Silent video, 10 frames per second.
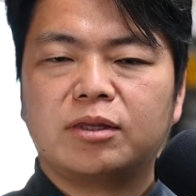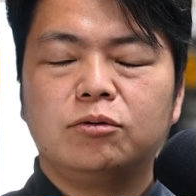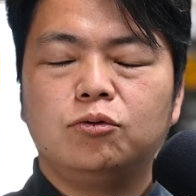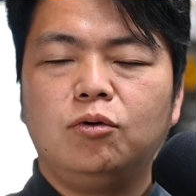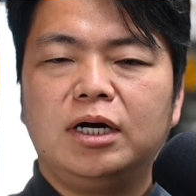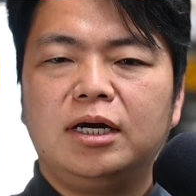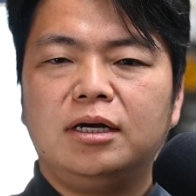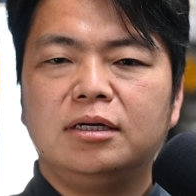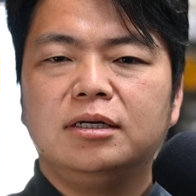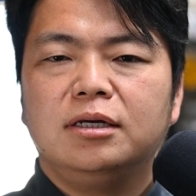そこか
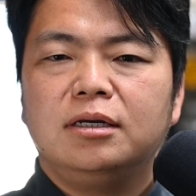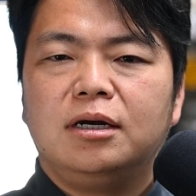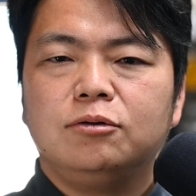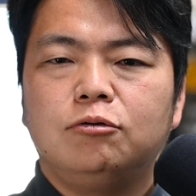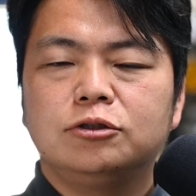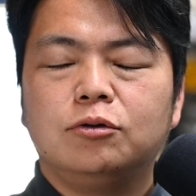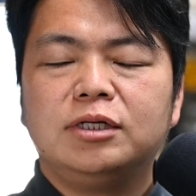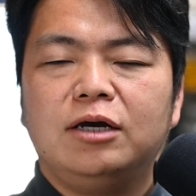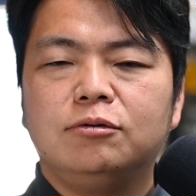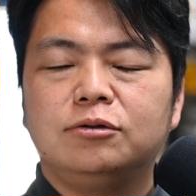らあの保証
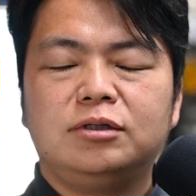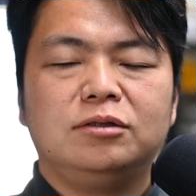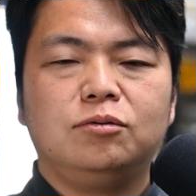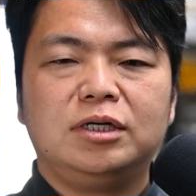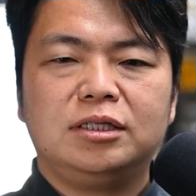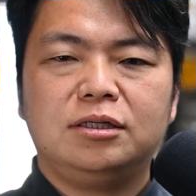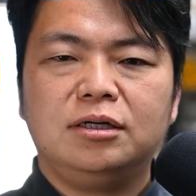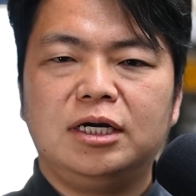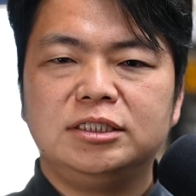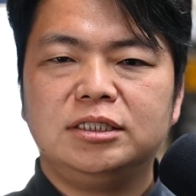対応するかどうかっていう
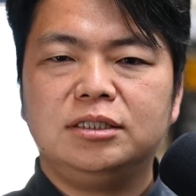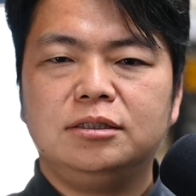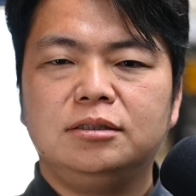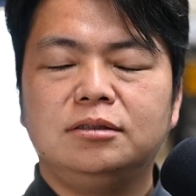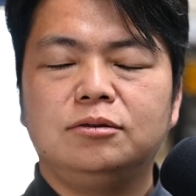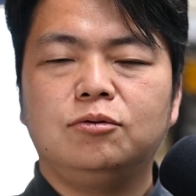話